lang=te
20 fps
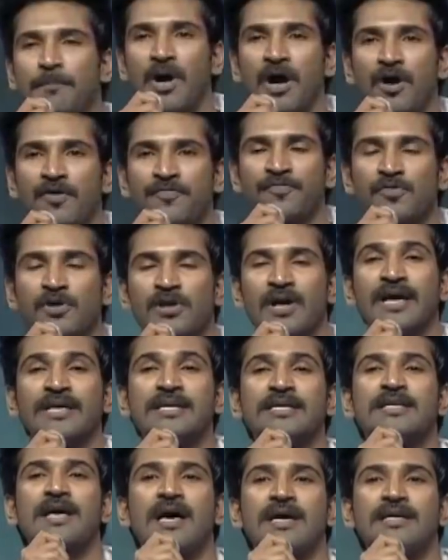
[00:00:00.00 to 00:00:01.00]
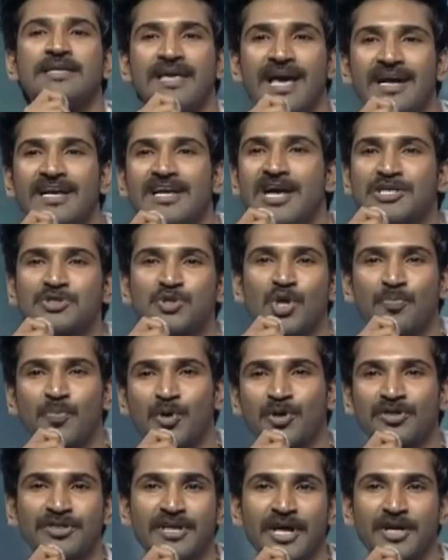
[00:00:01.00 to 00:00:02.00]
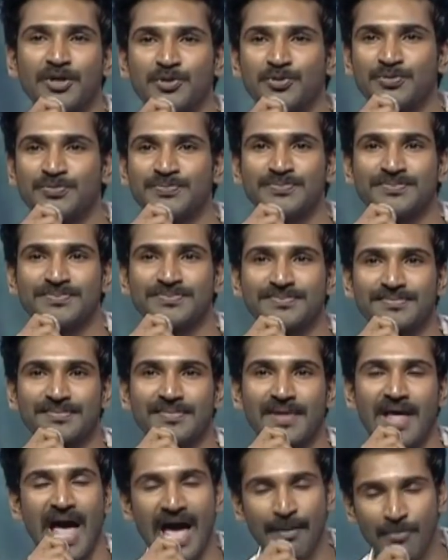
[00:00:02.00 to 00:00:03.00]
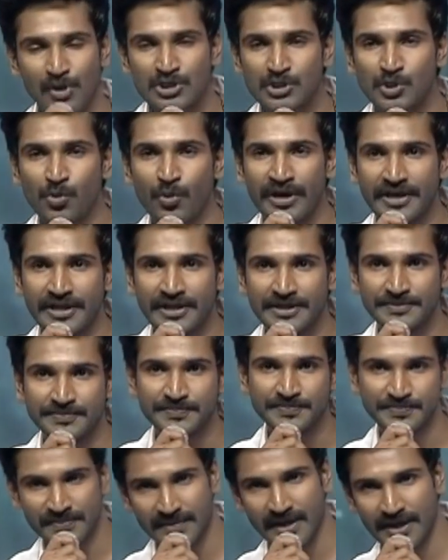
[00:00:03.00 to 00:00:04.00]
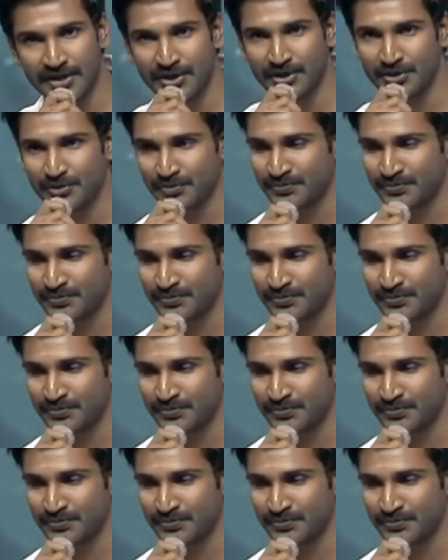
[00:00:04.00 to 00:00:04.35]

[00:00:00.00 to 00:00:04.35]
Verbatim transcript: పవర్ఫుల్ గా ఇంకా యంగ్ గా చూడబోతున్నారు ఐఎమ్ ఆల్సో వెయిటింగ్ థ్యాంక్ యూ